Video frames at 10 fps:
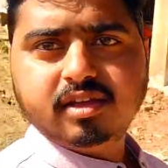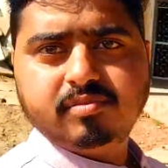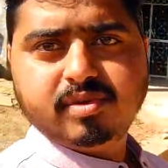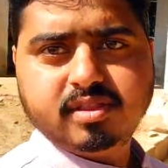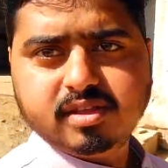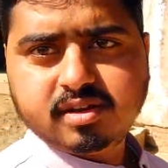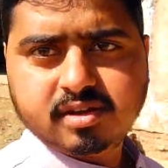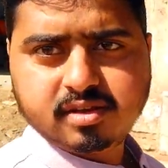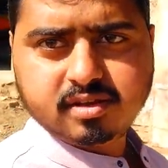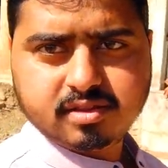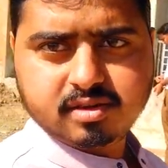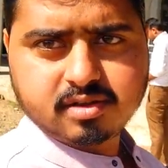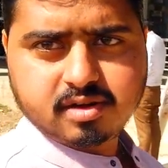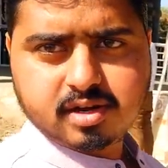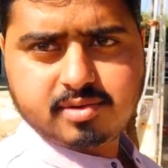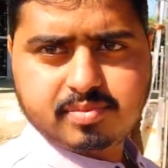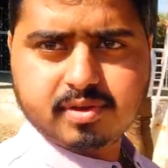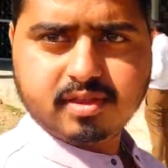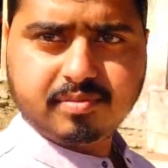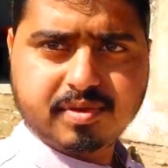ये मंदिर इधर खड़ा है
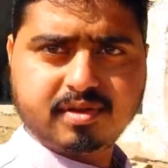प्रदीप